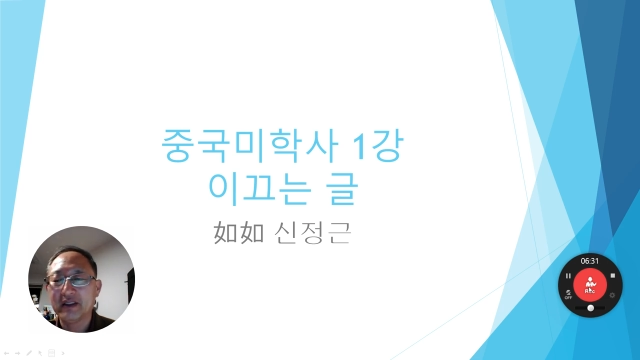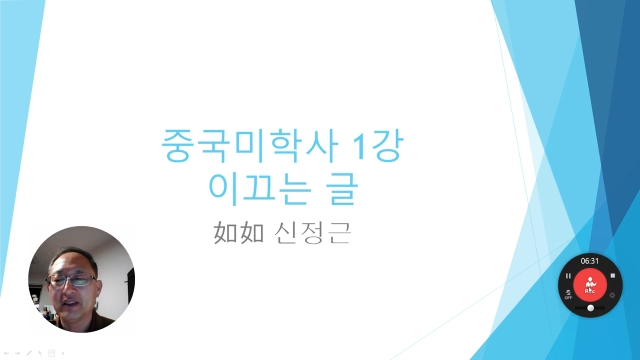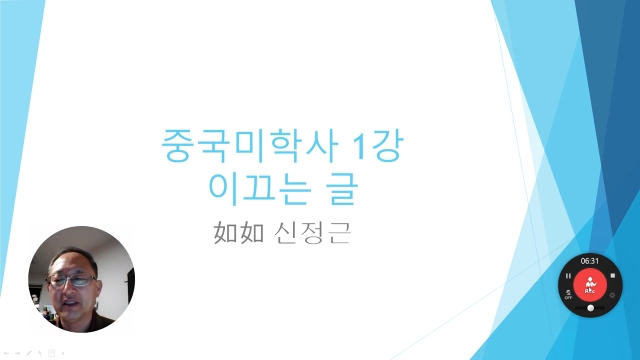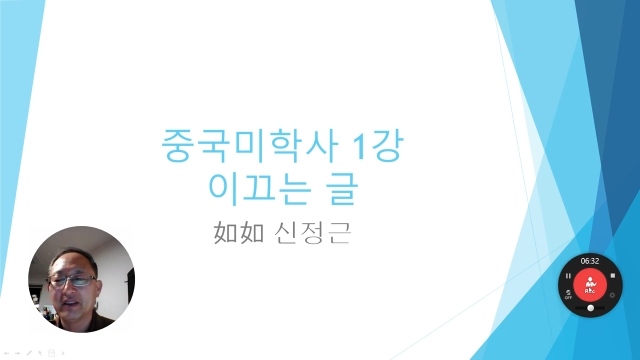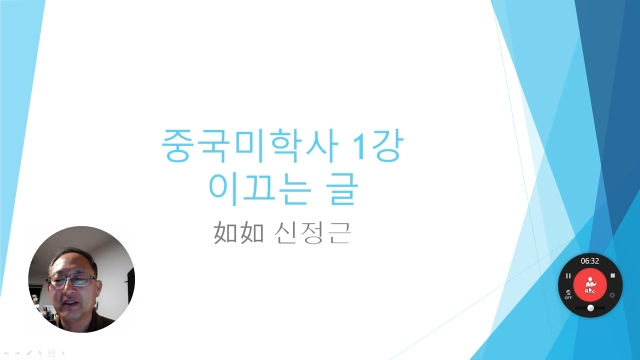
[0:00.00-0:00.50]

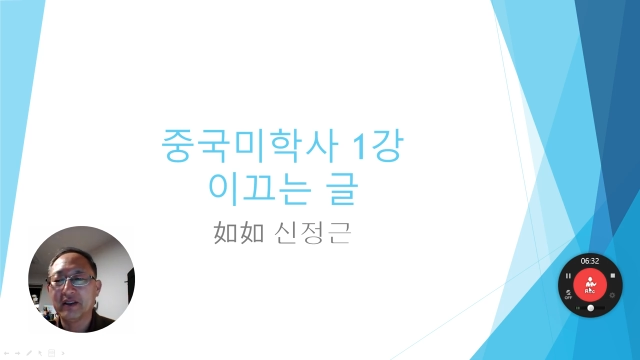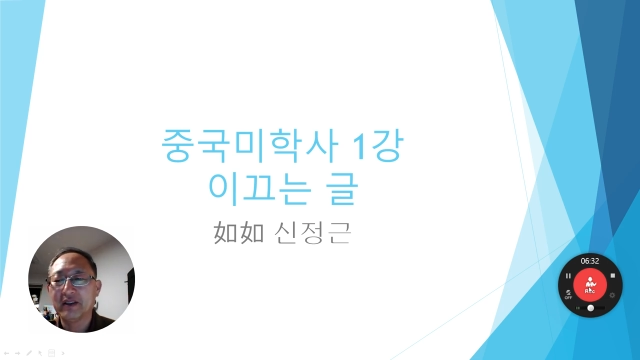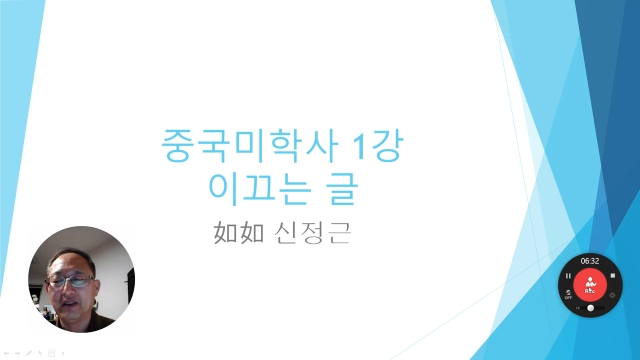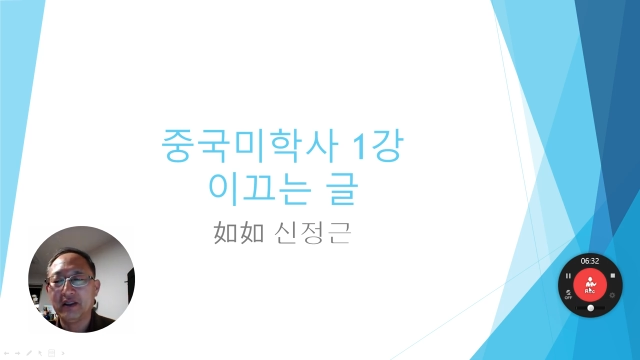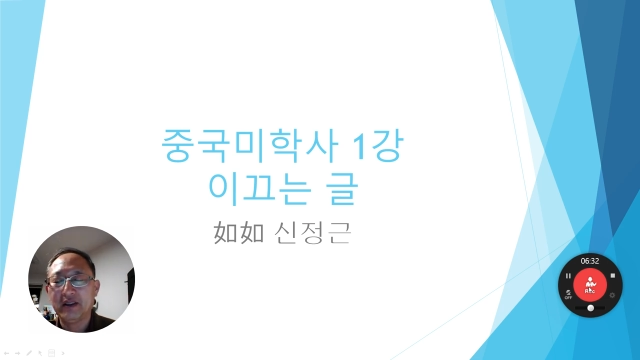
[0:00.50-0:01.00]

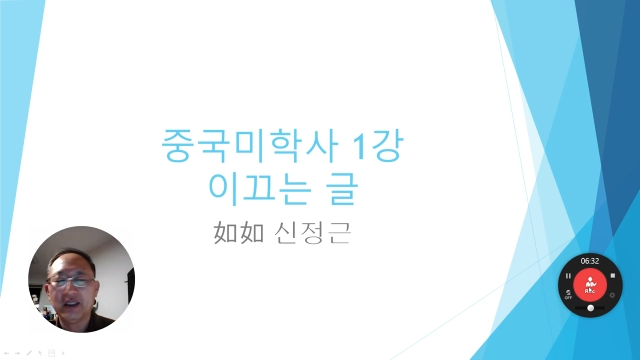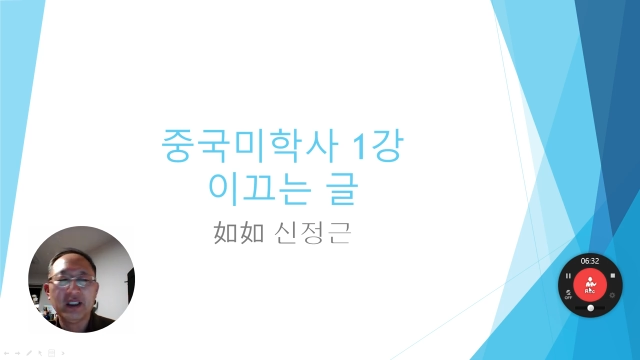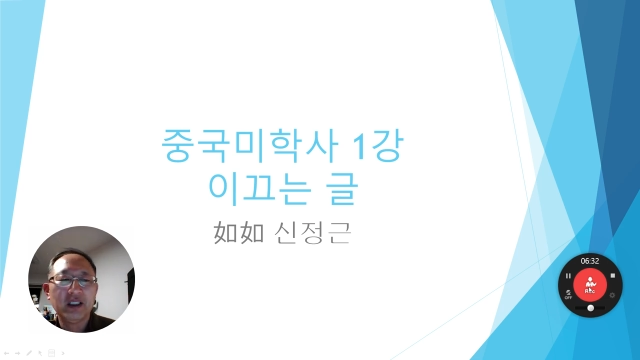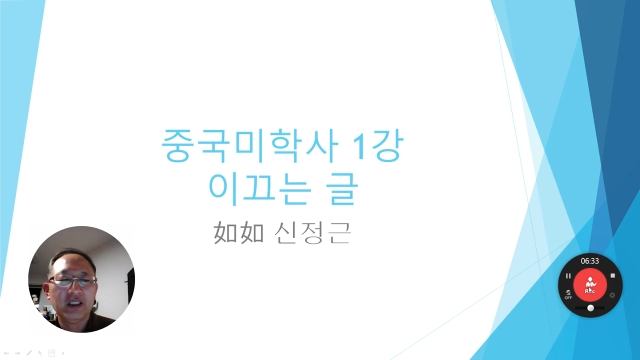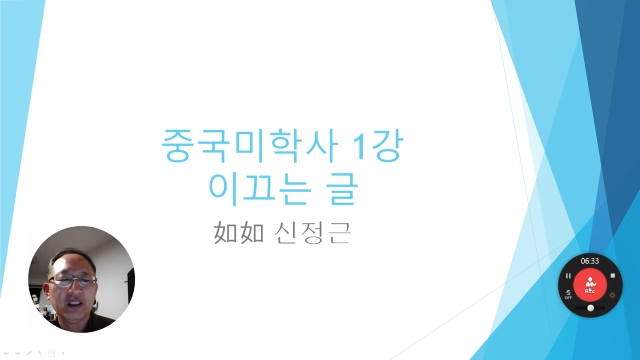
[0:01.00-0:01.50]
것을
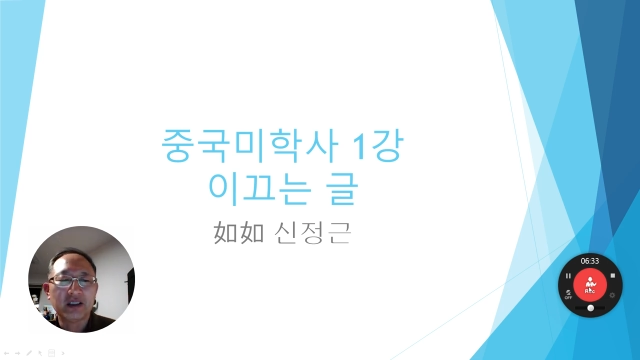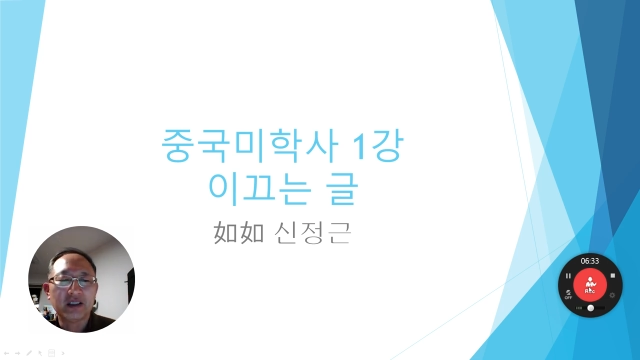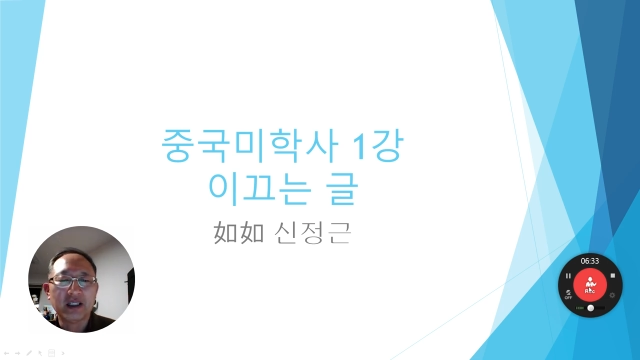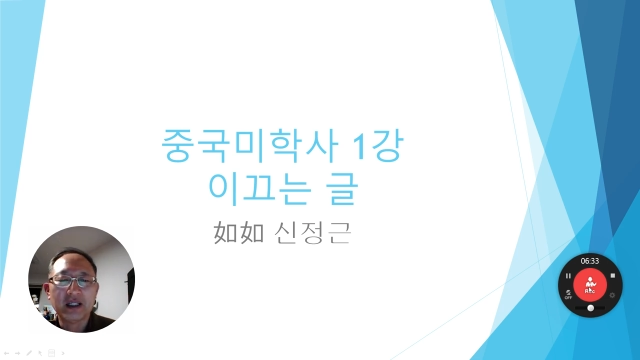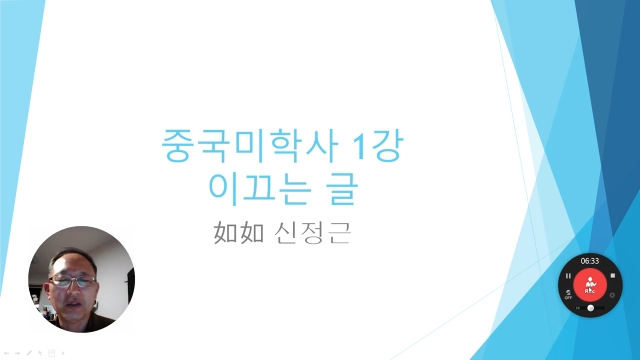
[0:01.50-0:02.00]

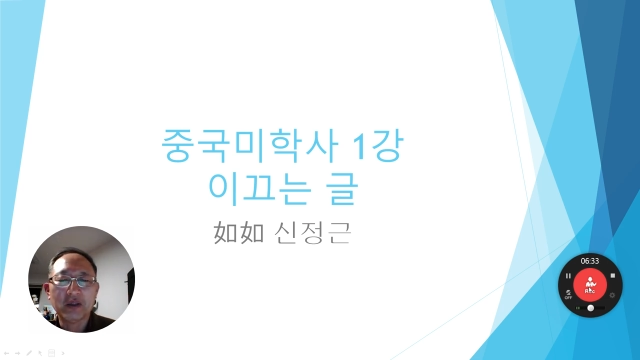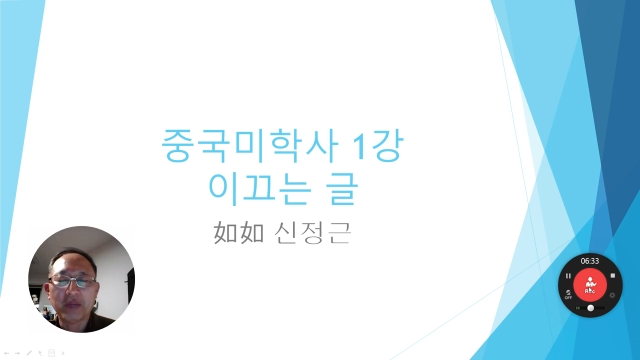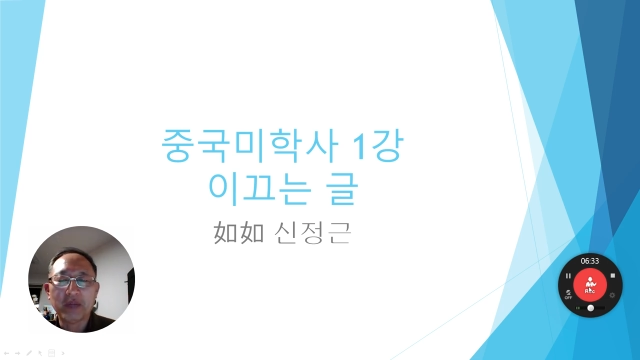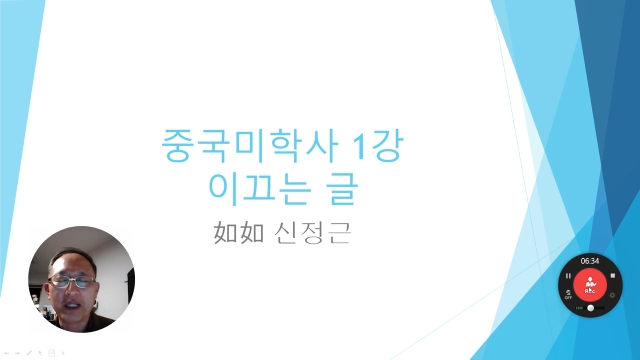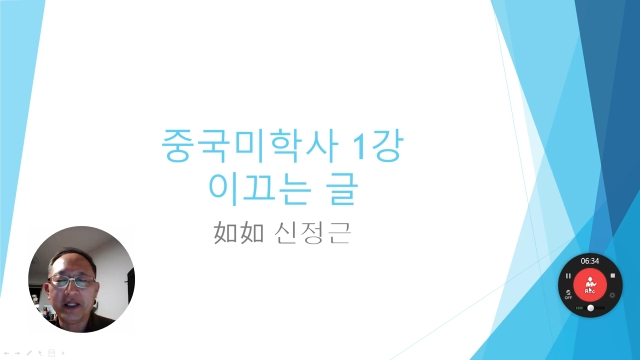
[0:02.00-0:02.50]
정확하고
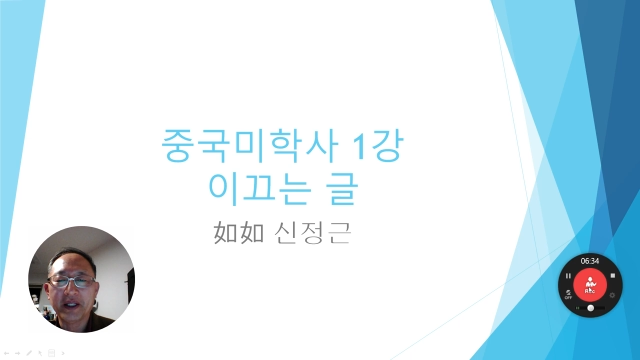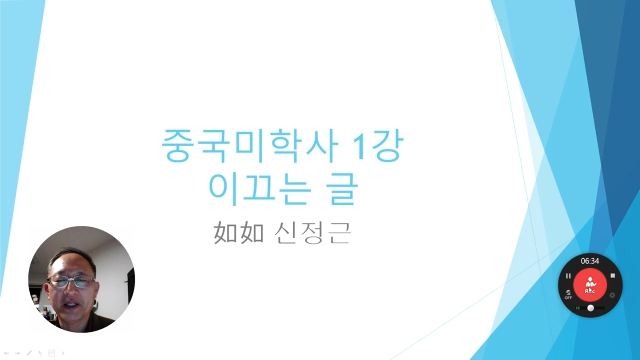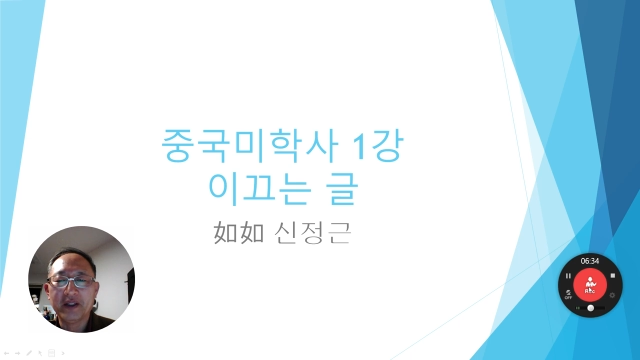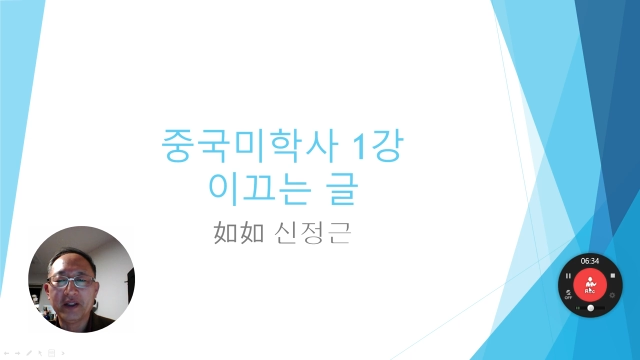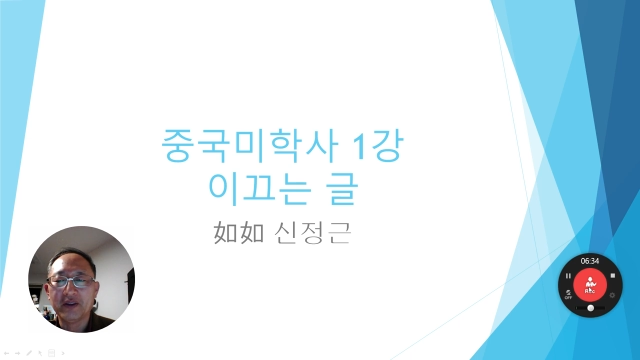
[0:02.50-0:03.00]
빨리
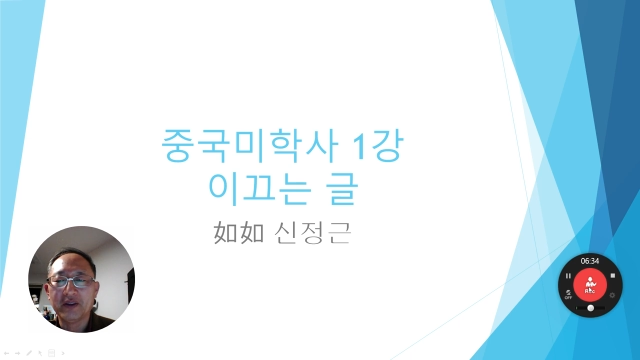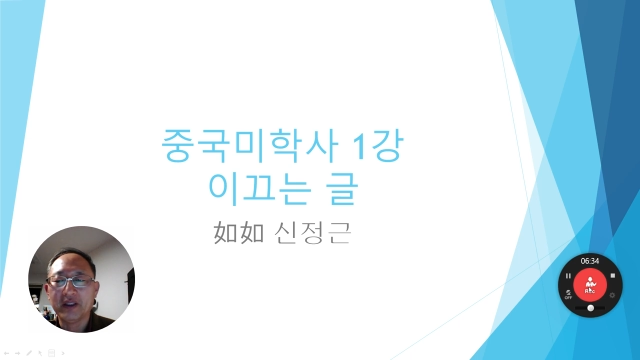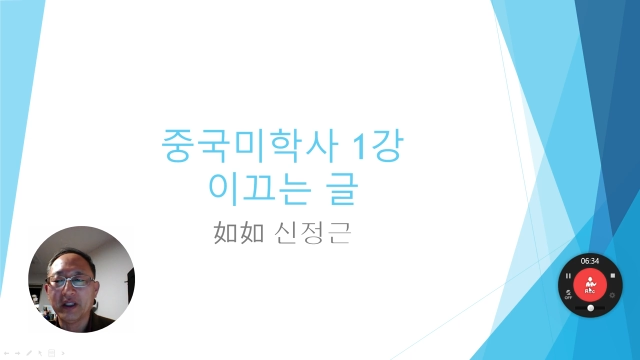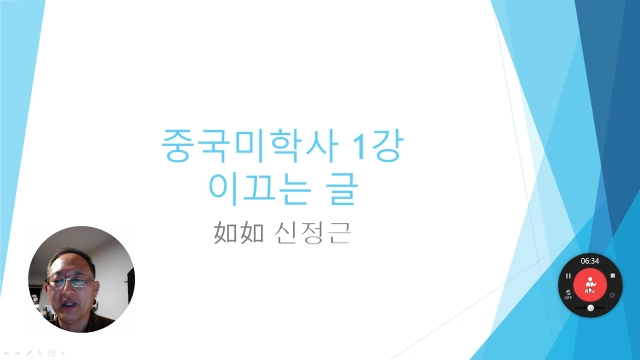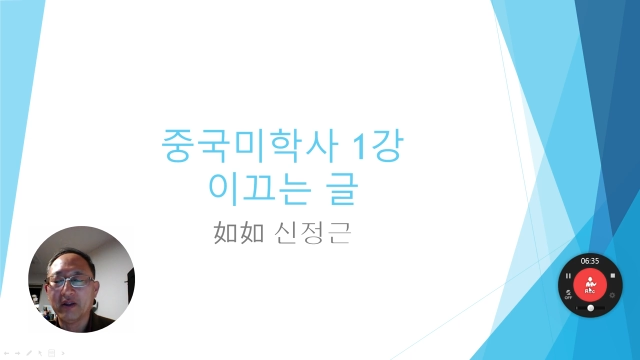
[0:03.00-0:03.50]
해결할 수
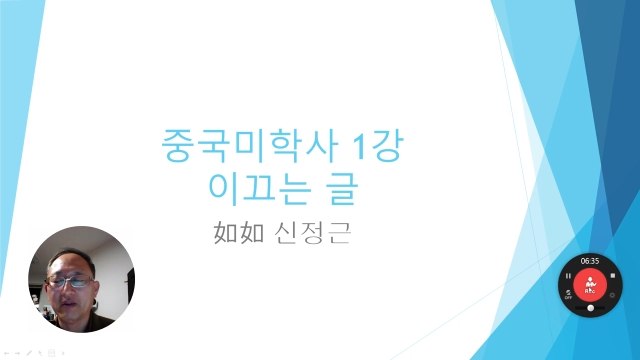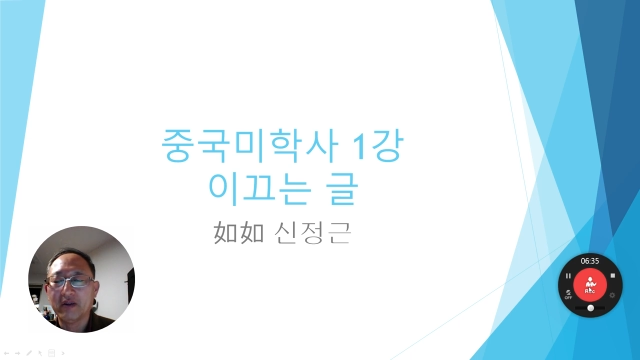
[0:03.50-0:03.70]
있는데요.